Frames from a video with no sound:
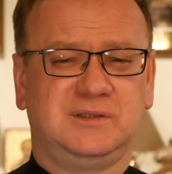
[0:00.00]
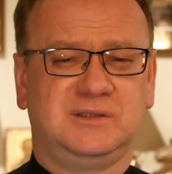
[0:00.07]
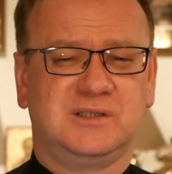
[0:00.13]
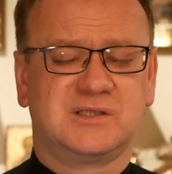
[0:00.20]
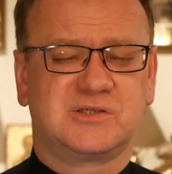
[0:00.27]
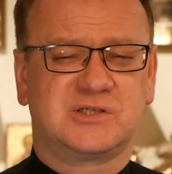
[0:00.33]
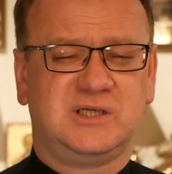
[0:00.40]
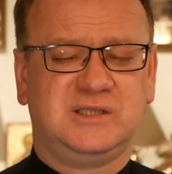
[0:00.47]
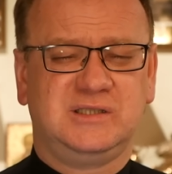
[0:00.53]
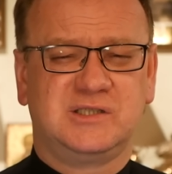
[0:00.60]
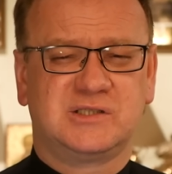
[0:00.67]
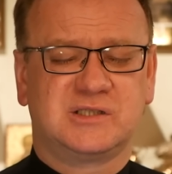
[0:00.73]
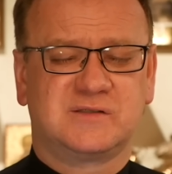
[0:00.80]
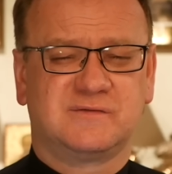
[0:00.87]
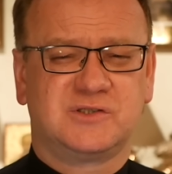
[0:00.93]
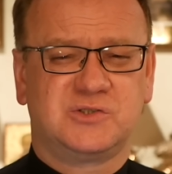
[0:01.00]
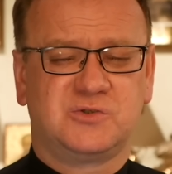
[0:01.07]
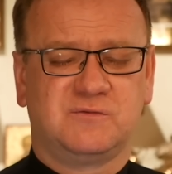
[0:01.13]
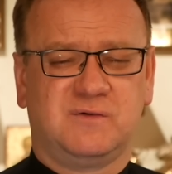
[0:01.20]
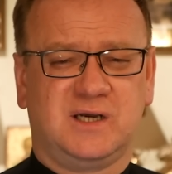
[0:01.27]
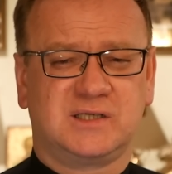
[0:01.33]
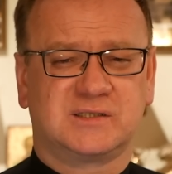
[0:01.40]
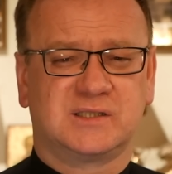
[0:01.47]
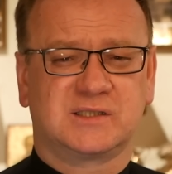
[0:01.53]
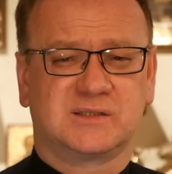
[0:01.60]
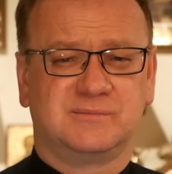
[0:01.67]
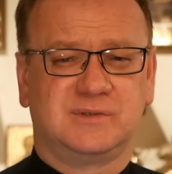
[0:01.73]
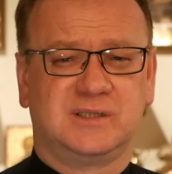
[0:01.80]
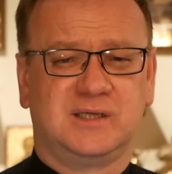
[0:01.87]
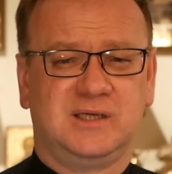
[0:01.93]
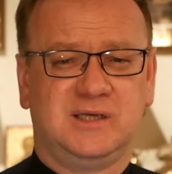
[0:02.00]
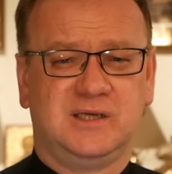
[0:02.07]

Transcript: To jest szalenie rzecz w życiu ważna, żeby,